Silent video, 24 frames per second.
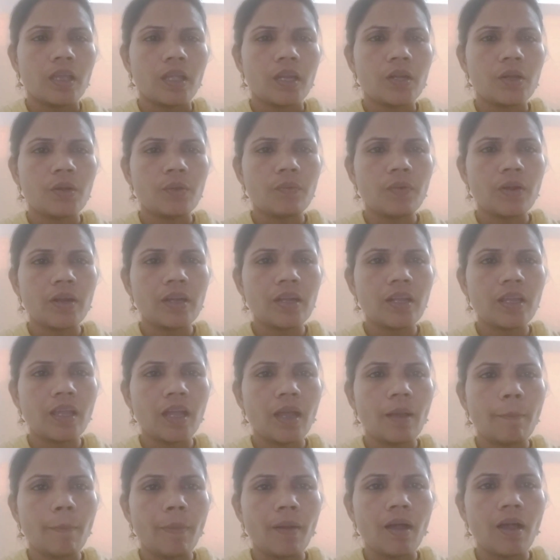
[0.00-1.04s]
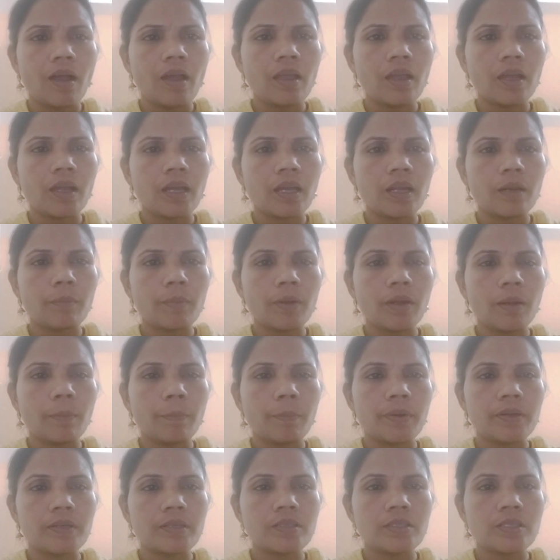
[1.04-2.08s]
ఎటువంటి అపాయకరమైన
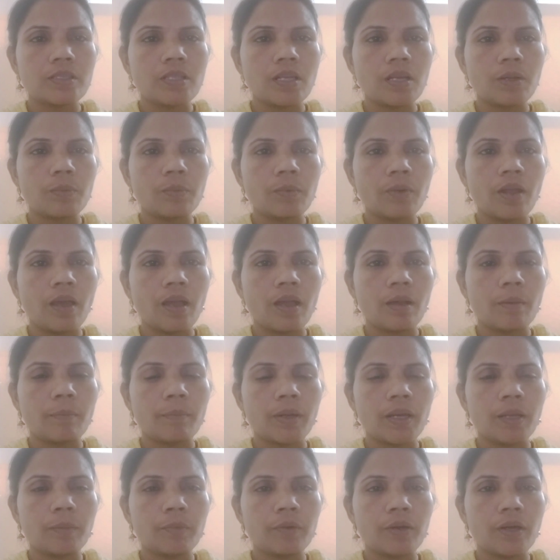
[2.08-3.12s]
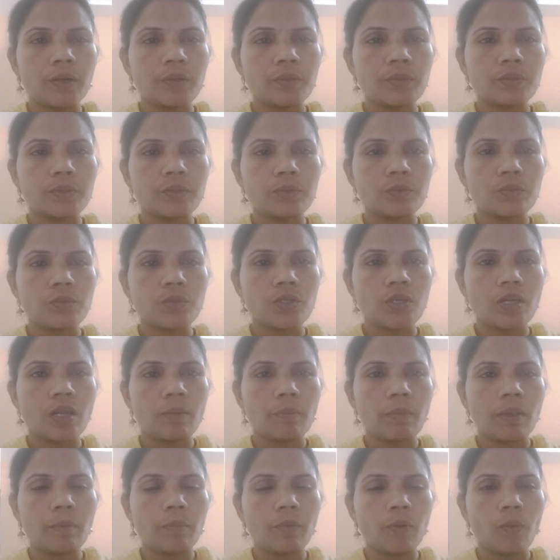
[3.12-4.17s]
పరిస్థితుల గుండా మనము
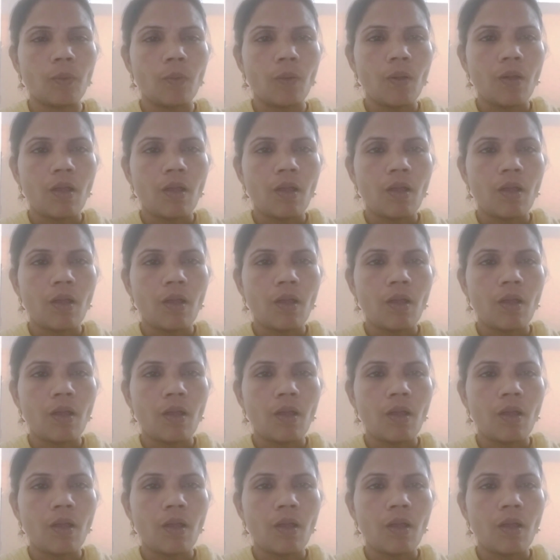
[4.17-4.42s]
నడుస్తుంటున్నామేమో